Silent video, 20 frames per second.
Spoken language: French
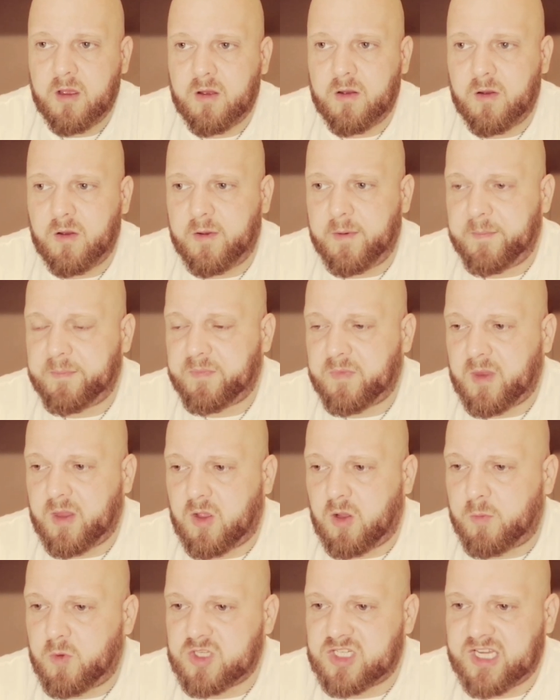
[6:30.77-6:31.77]
euh,
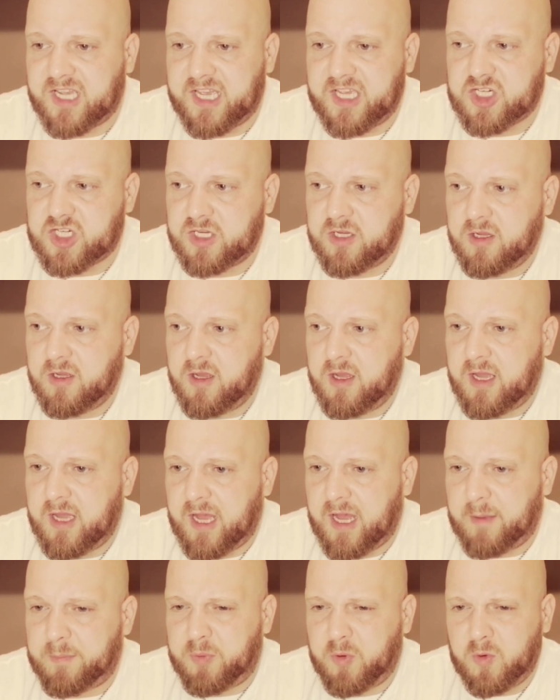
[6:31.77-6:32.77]
comment dirais-je,
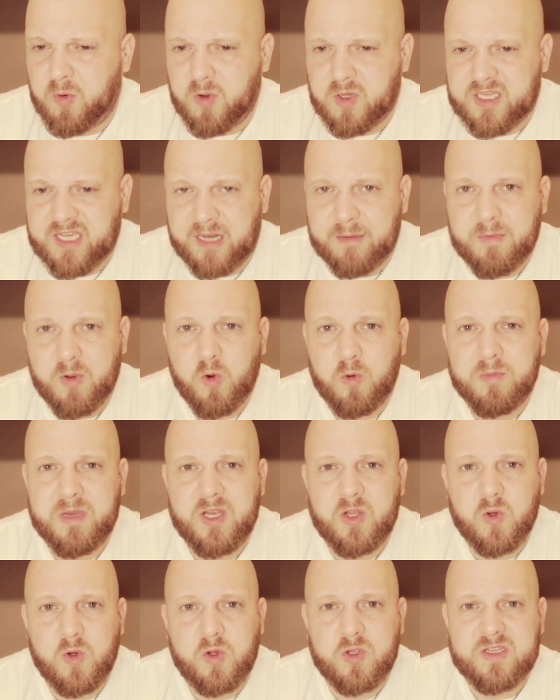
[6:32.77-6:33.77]
un peu calmé au
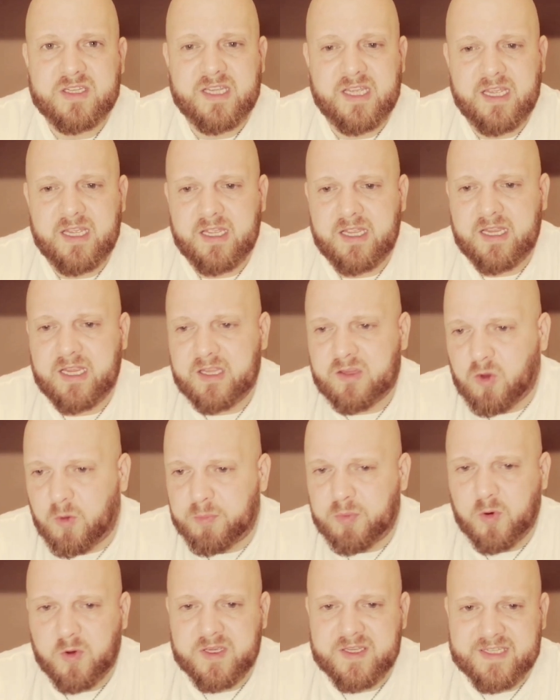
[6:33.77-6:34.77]
milieu, tu sais, il
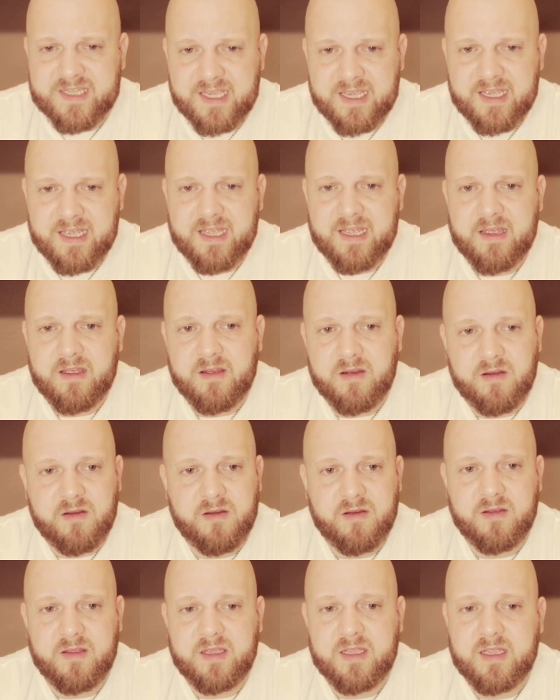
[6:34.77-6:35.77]
temporisait,
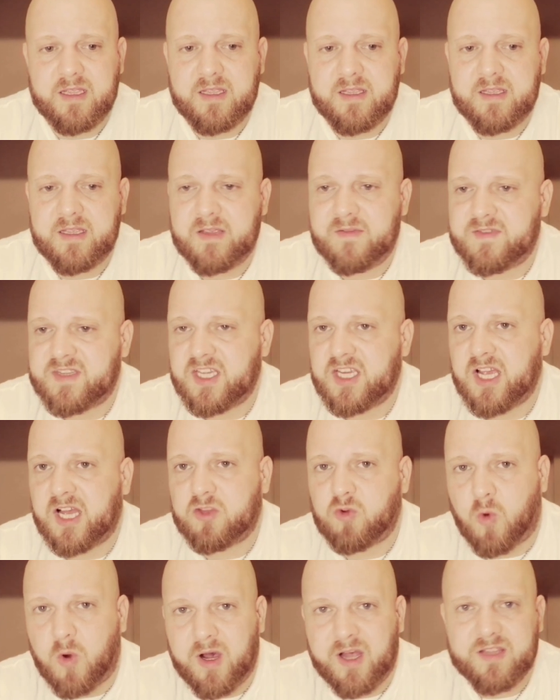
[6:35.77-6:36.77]
euh, il, faisait à
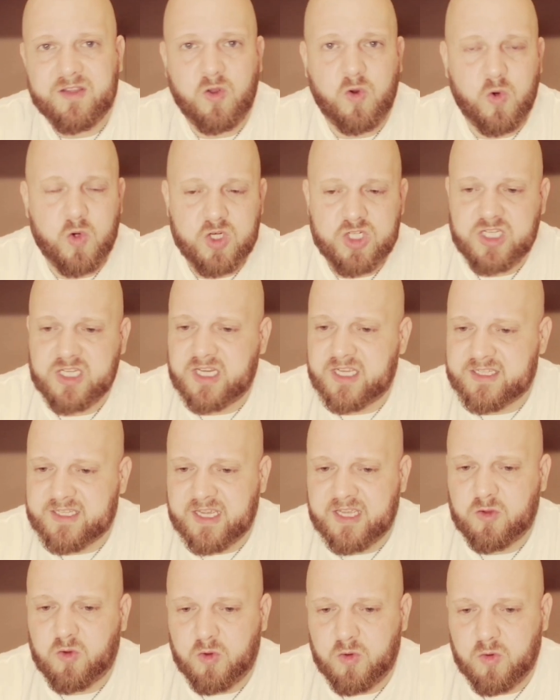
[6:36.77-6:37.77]
droite, gauche, il
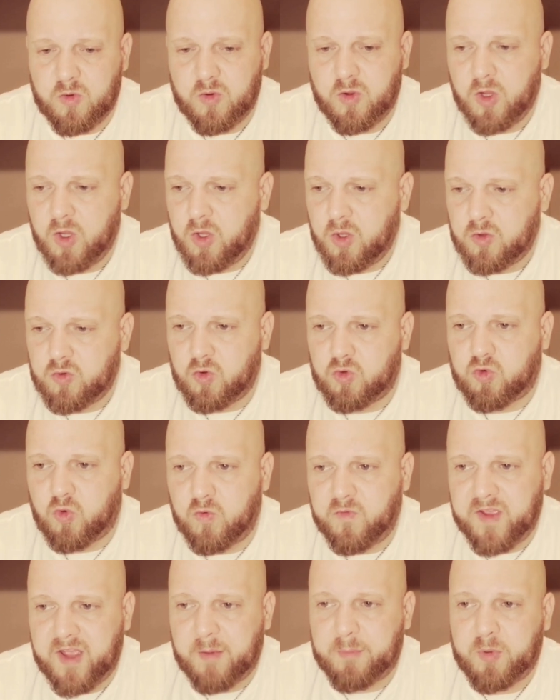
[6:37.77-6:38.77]
essaye de, de
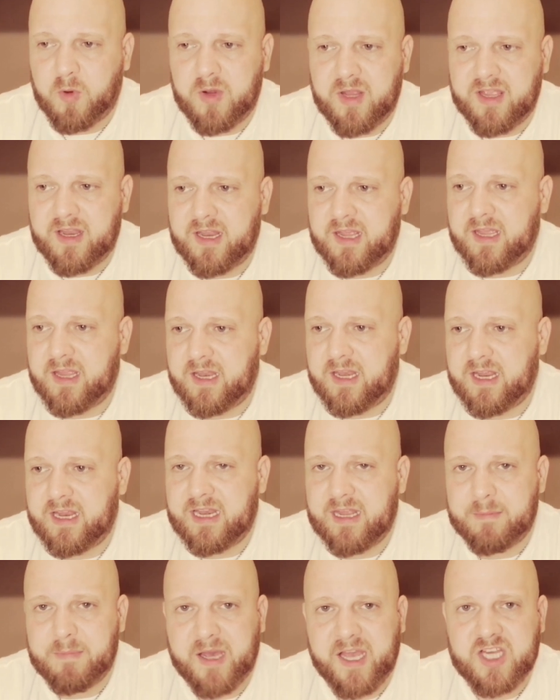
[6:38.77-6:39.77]
trouver un peu les,
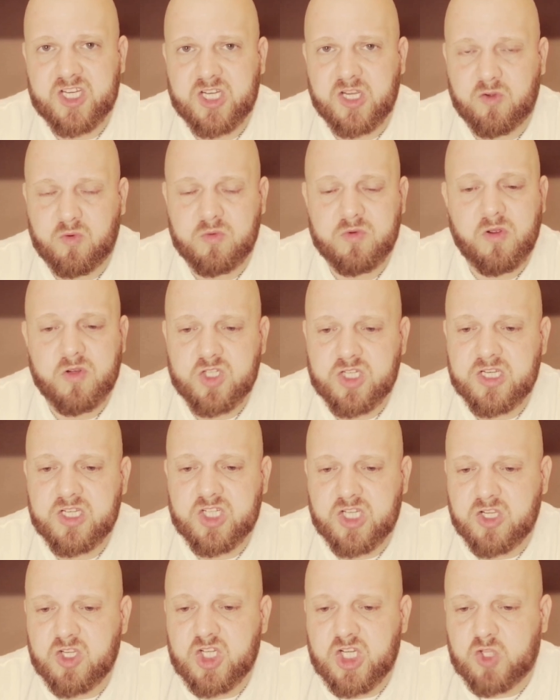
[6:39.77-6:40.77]
les, brèches et tout. Non,
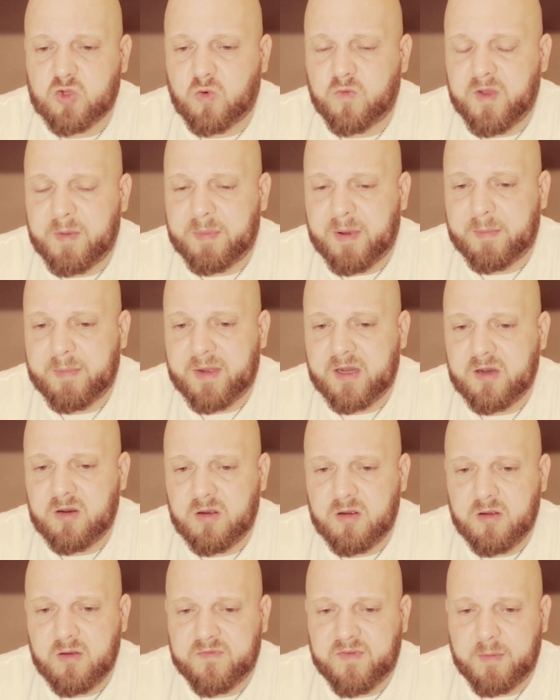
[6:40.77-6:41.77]
j'ai trouvé pas mal Fabian
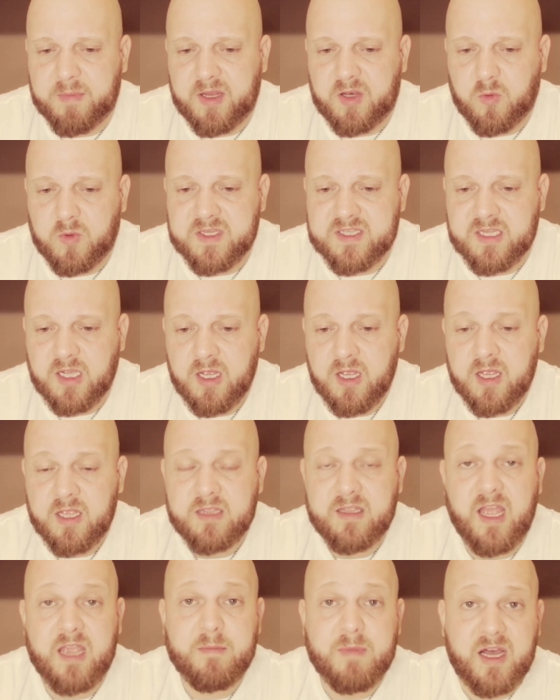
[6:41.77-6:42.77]
euh, Fabien Ruiz.
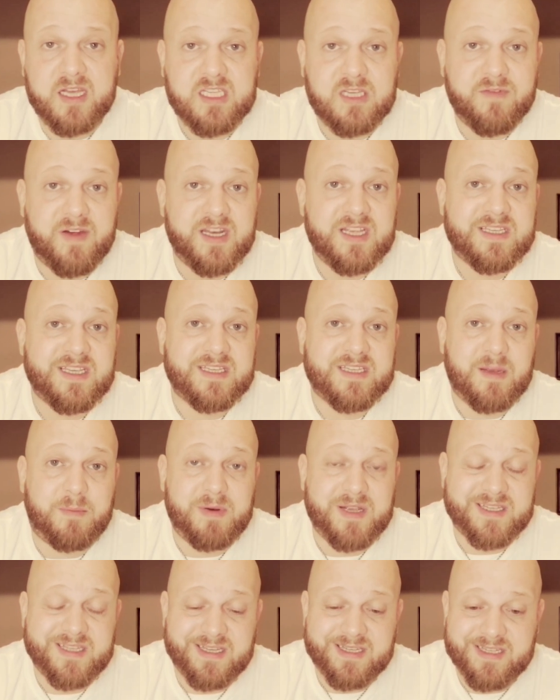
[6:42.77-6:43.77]
Neymar qui va laisser sa
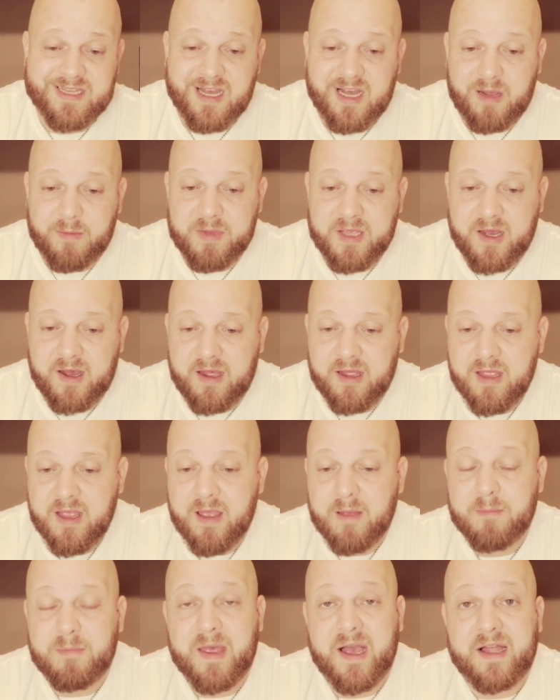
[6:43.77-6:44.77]
place à Sarabia,
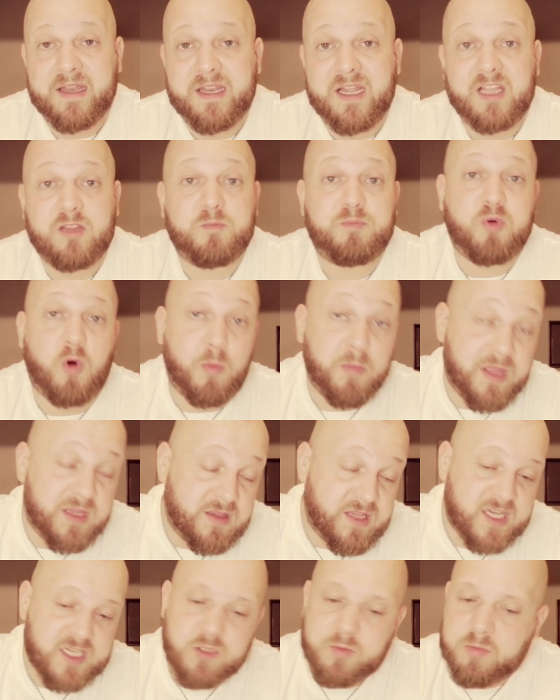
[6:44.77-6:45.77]
Bernat pour
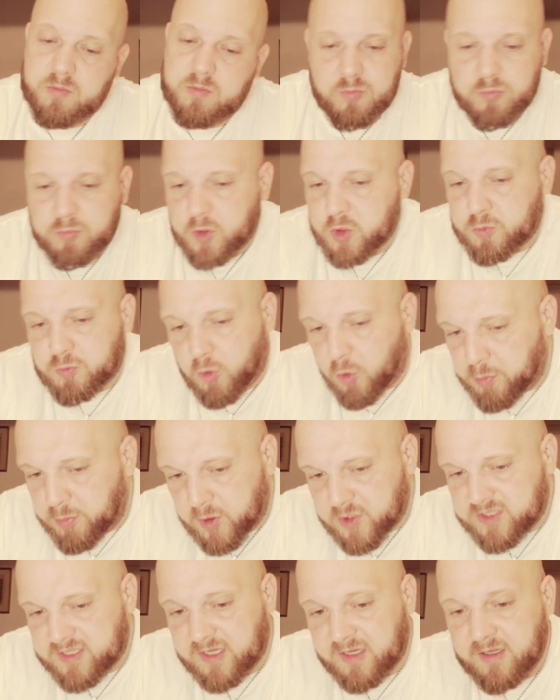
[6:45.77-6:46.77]
Mendes, poste pour
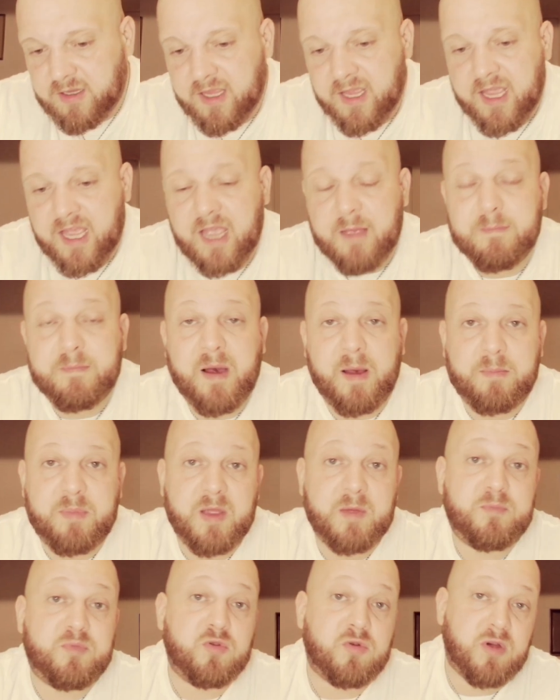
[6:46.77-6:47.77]
poste, hein.
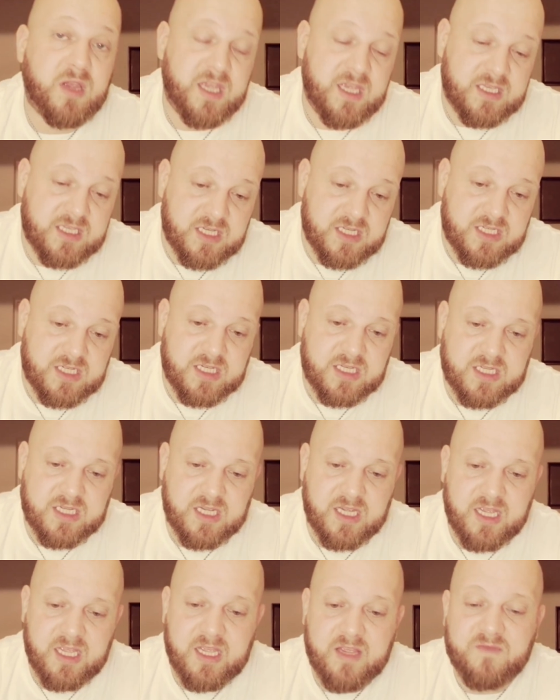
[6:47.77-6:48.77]
Mbappé pour Ekitike
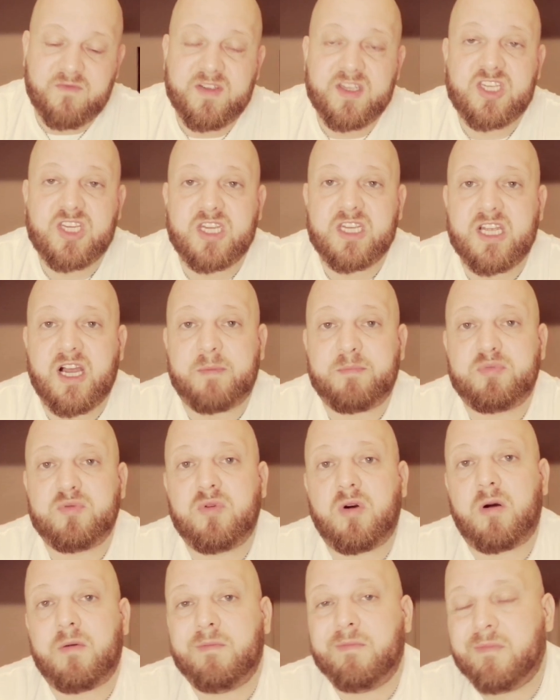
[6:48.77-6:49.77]
et Vitinha
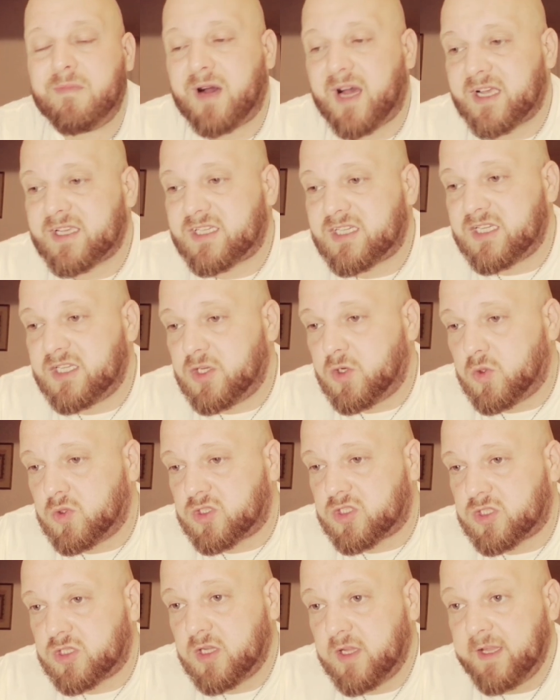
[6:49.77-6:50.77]
pour
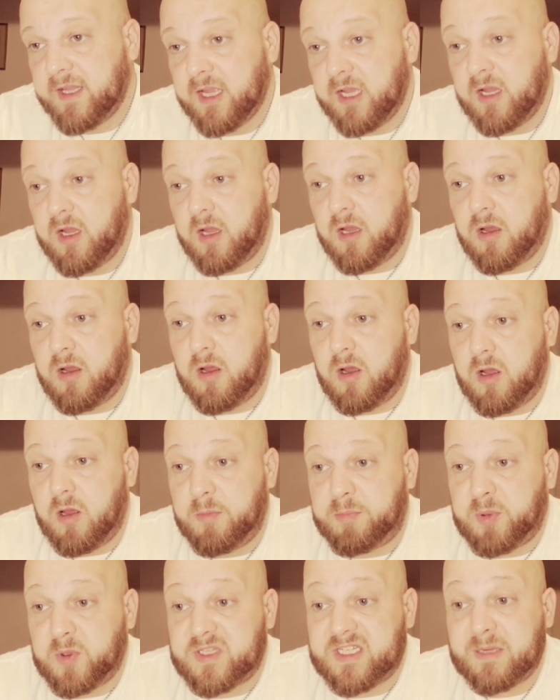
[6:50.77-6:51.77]
Marquinhos. Euh,
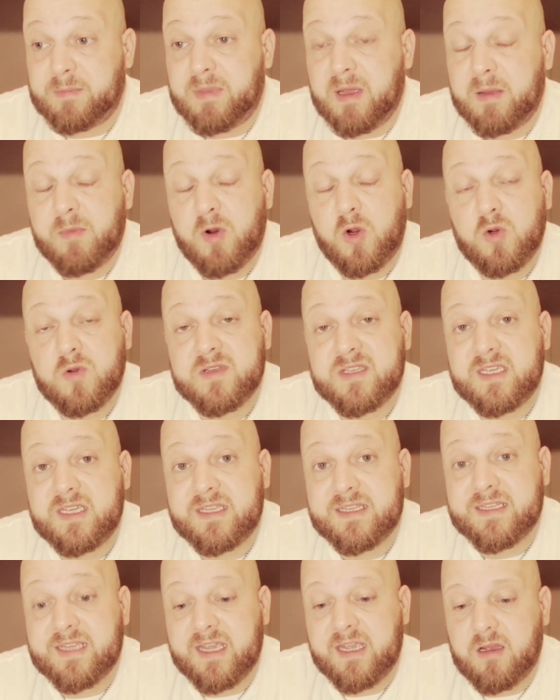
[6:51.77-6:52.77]
petit bémol aussi,
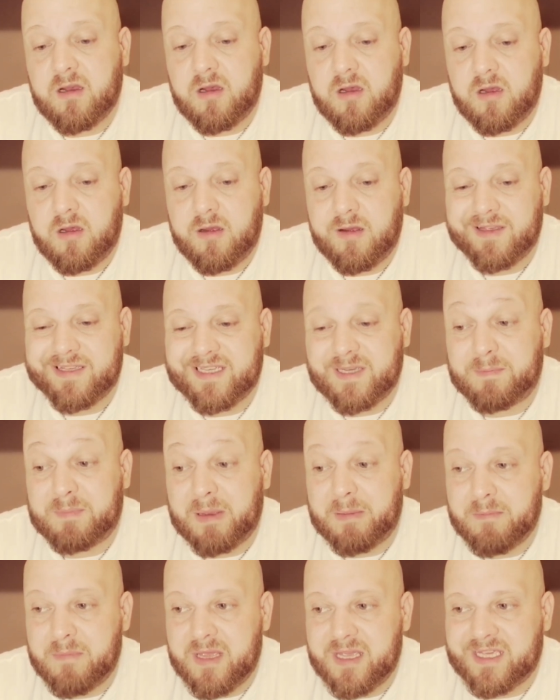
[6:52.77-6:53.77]
c'est
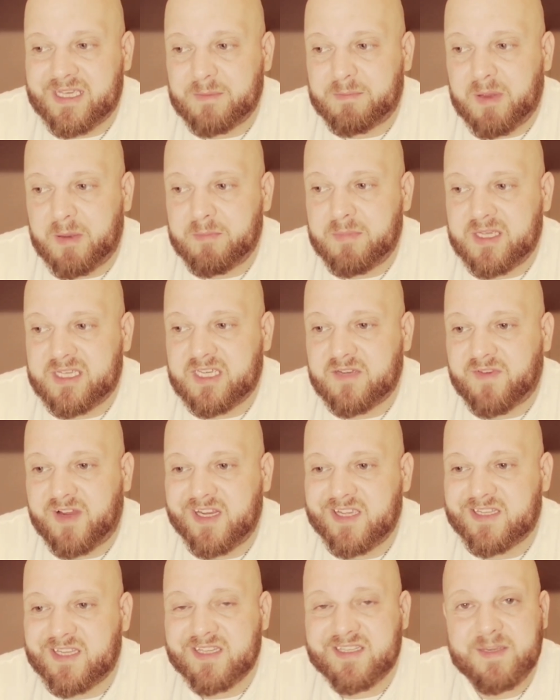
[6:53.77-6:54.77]
Kipembe. Kipembe qui va
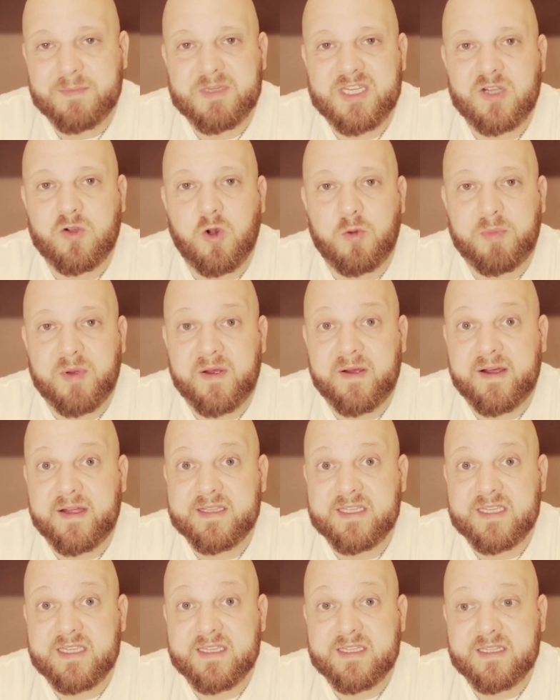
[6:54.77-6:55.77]
laisser ses petits copains à
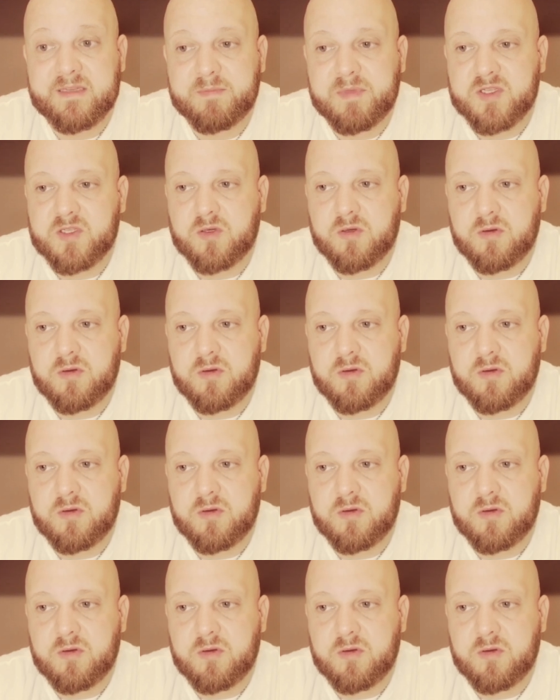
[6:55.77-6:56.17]
10 parce